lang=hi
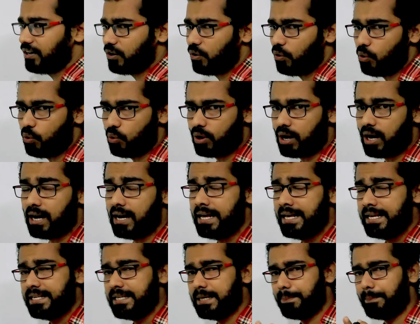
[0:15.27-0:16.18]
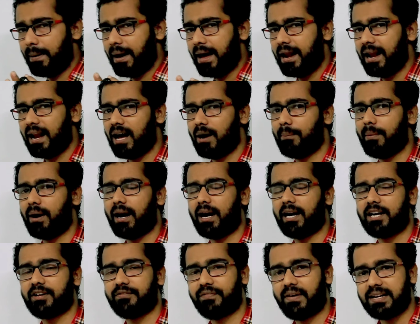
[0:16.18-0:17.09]
फंड होगा ये पहला
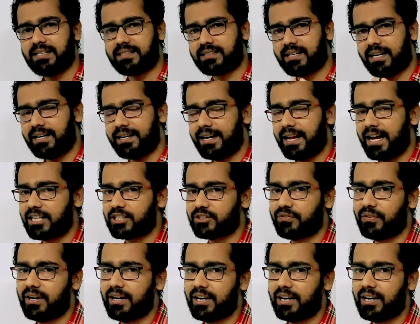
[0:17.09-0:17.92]
हमारा डिफेंस का इंडेक्स